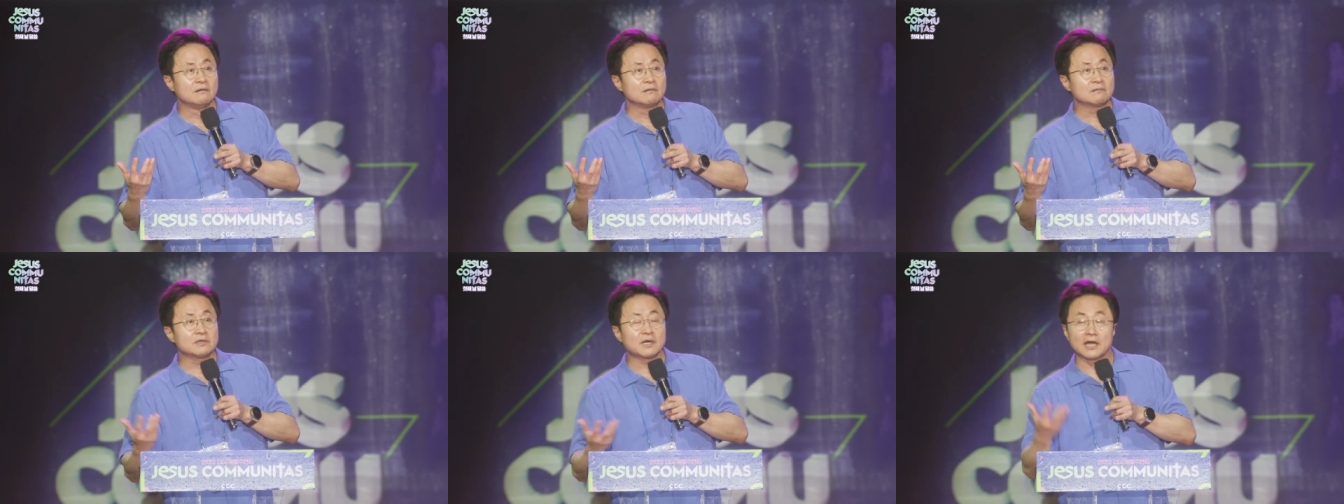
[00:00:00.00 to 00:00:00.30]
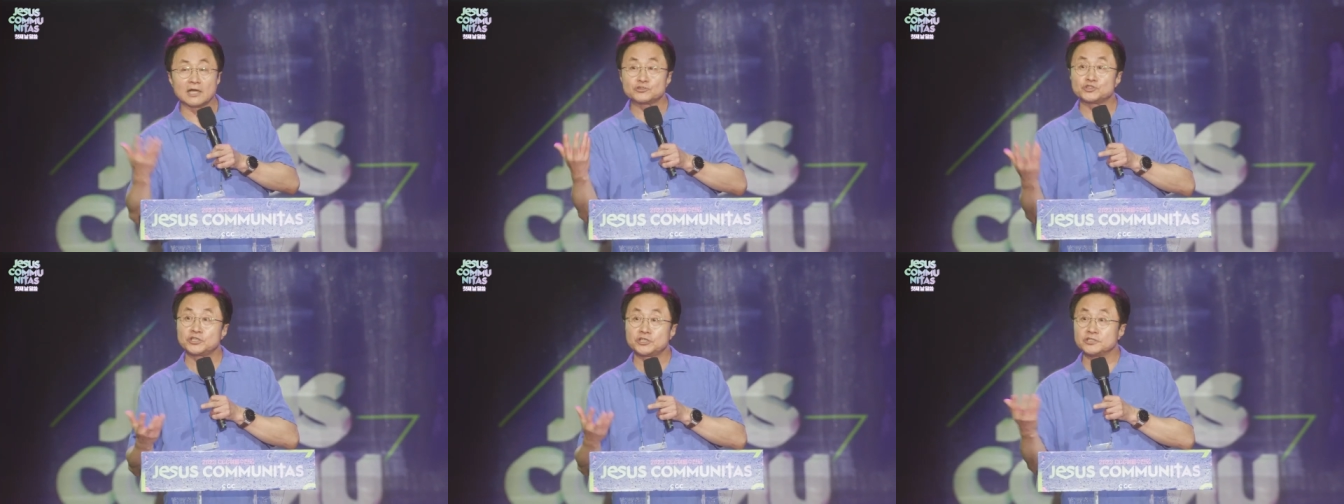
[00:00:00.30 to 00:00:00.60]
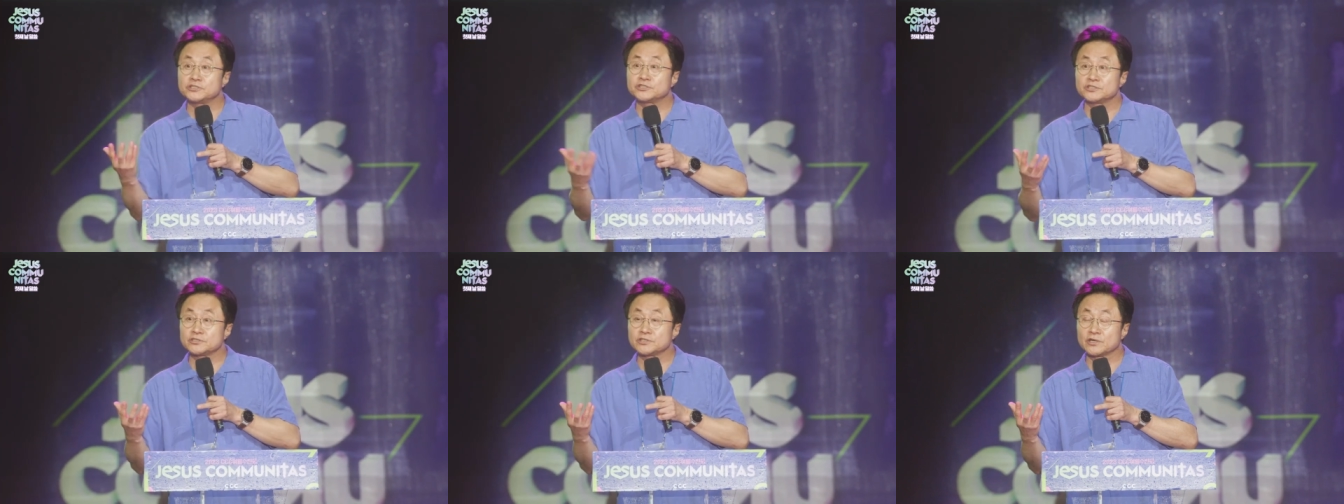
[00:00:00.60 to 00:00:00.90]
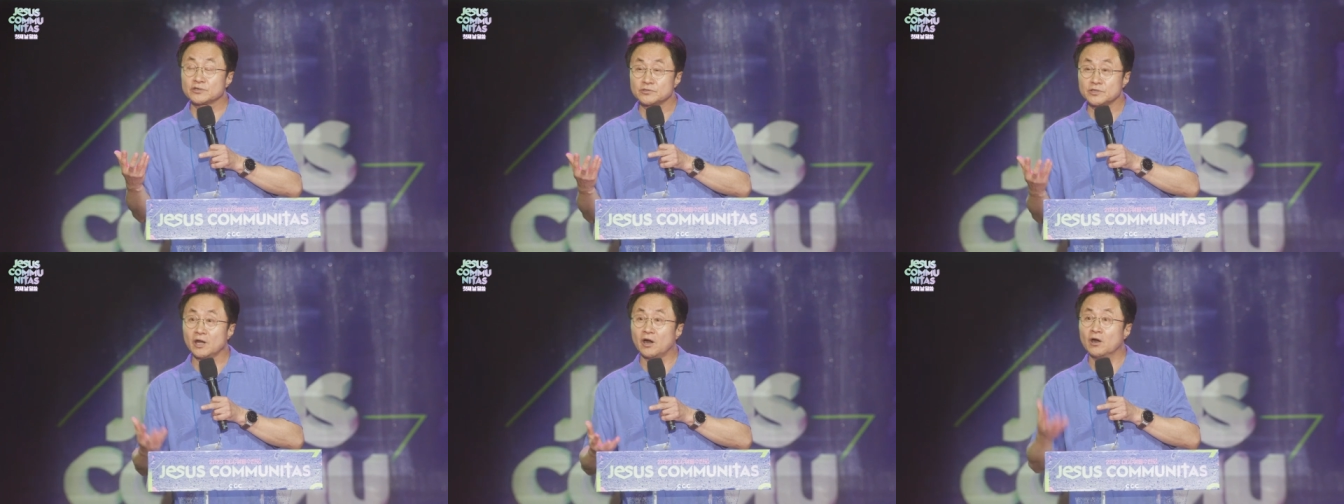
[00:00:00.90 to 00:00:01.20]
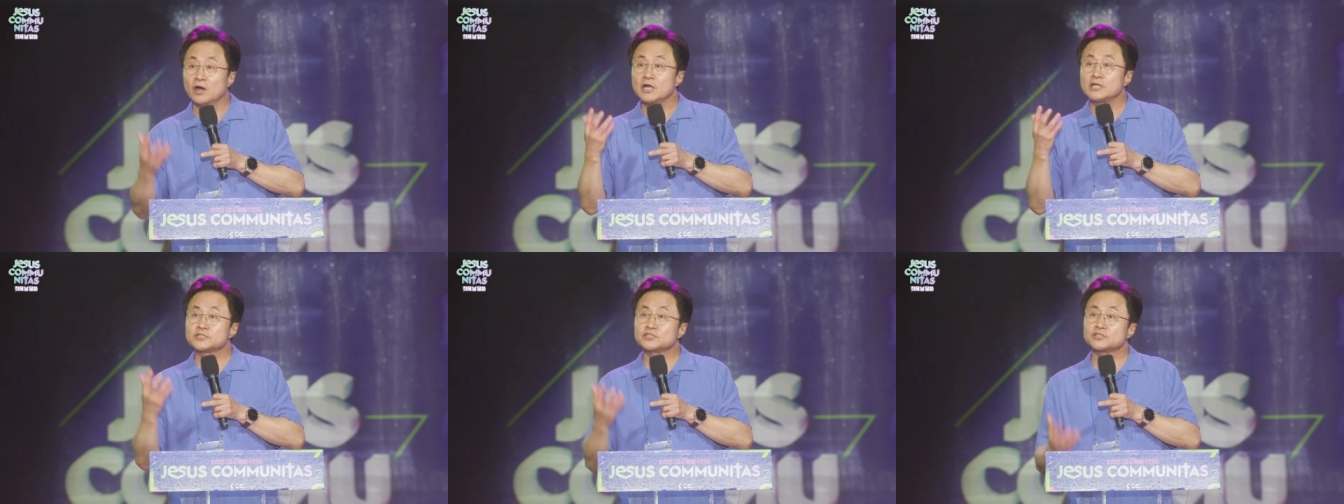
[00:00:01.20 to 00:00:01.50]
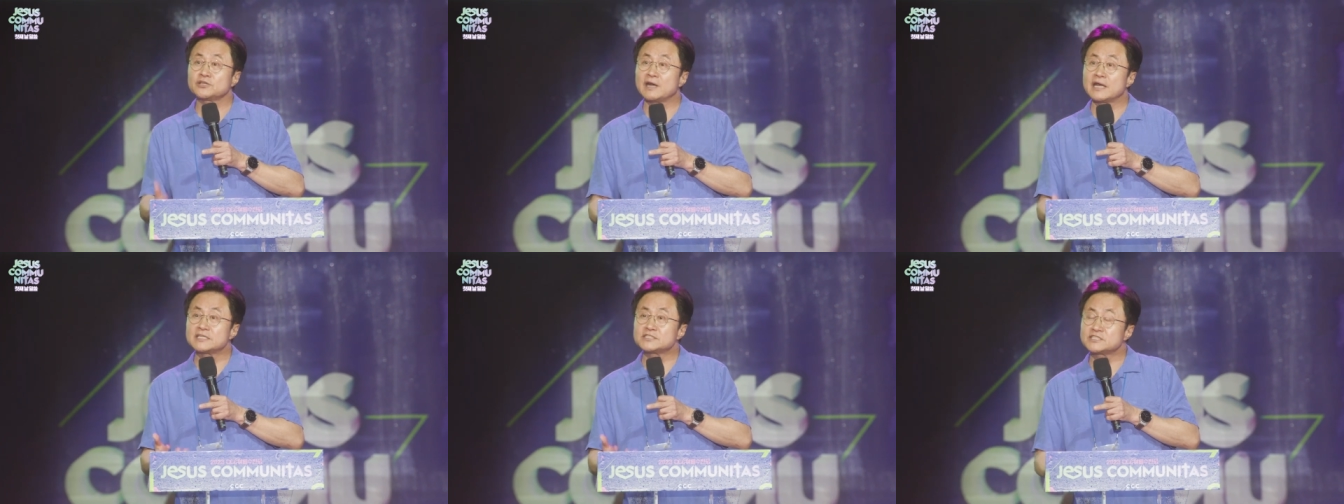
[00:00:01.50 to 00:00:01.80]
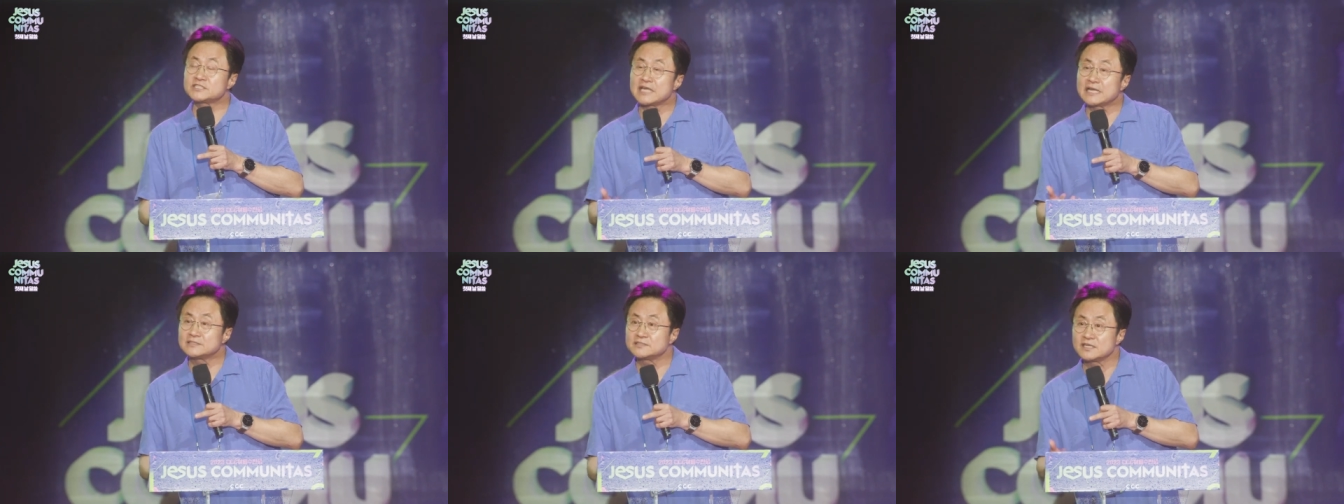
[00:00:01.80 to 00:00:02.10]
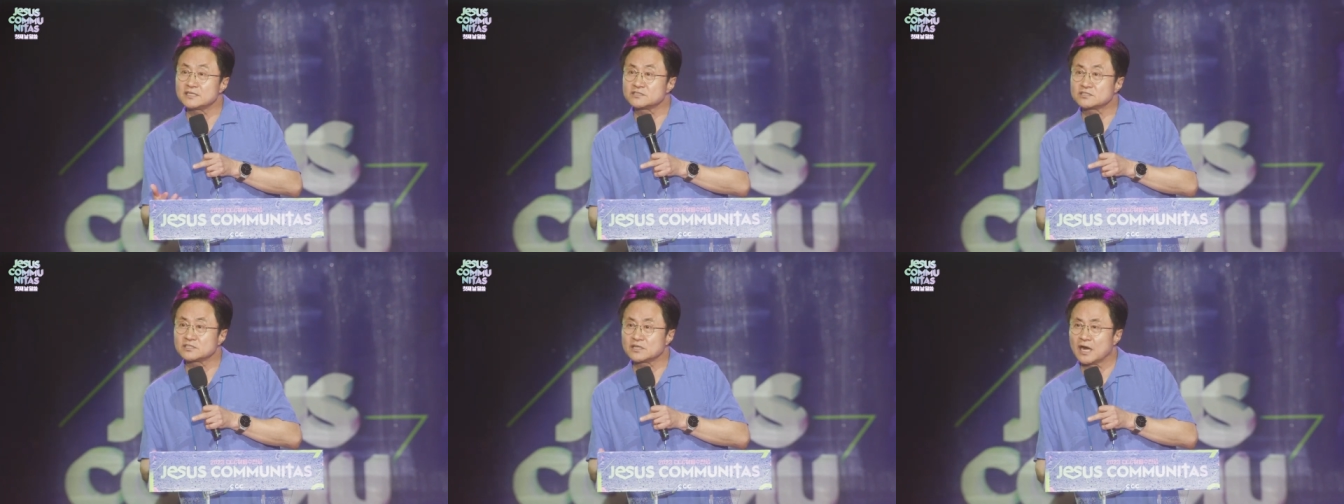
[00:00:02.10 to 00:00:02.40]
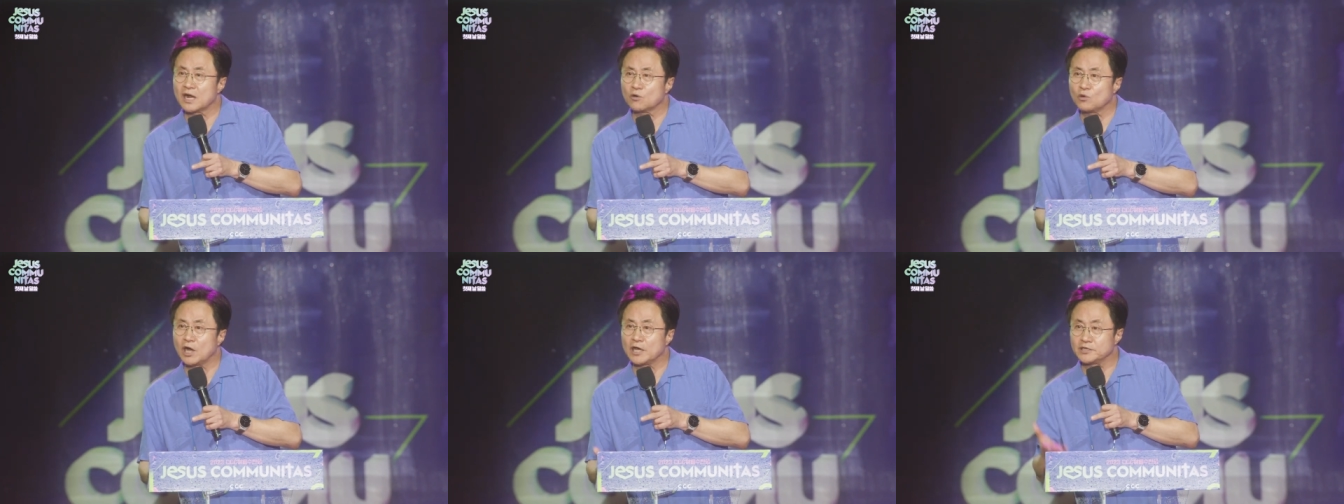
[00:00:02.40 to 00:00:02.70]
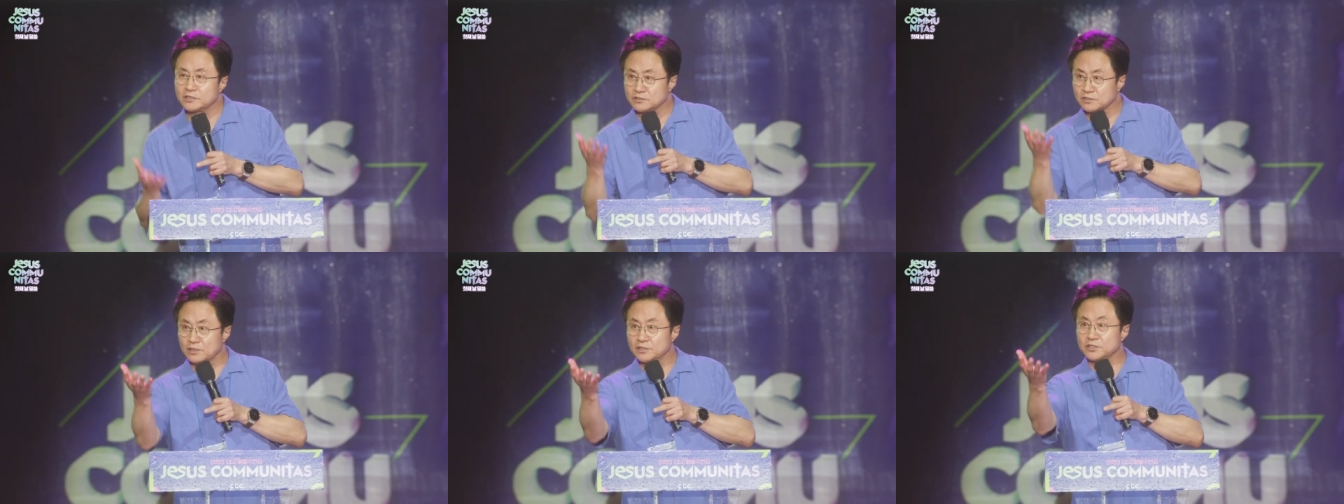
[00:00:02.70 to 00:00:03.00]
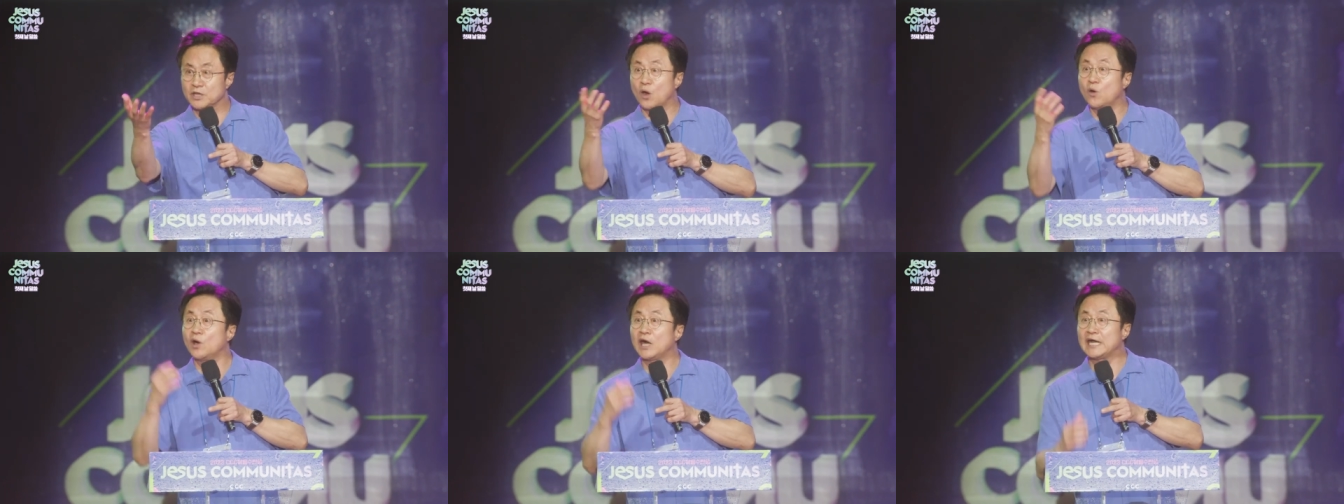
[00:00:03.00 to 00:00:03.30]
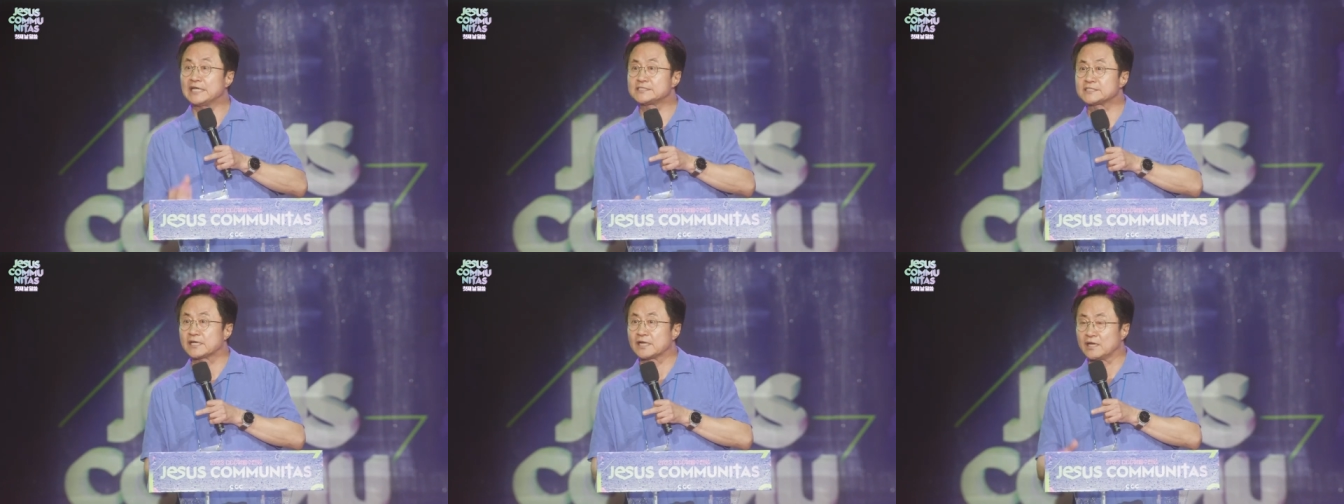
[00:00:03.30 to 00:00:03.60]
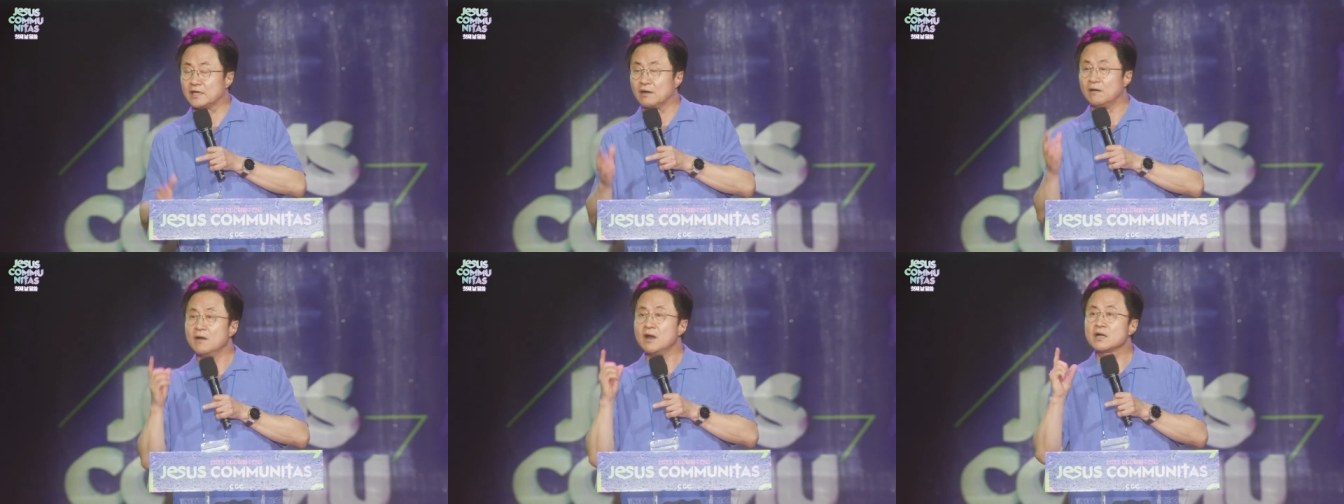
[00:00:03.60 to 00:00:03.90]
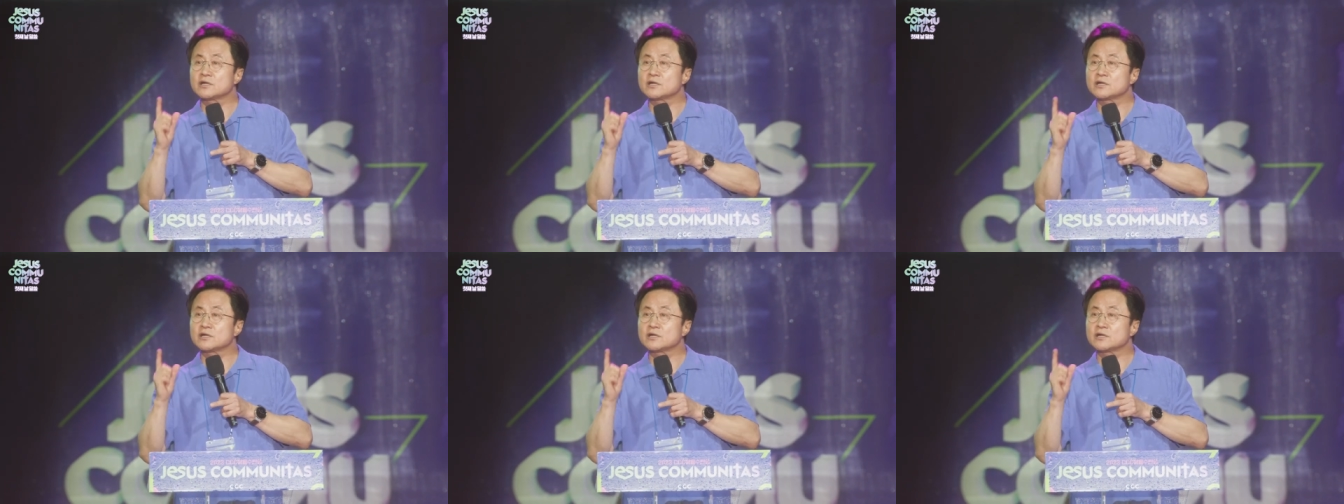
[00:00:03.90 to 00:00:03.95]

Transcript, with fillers: 그래가지고 실질적으로요, 트랜센덴스라고 하는 그런 영어가 있잖아요.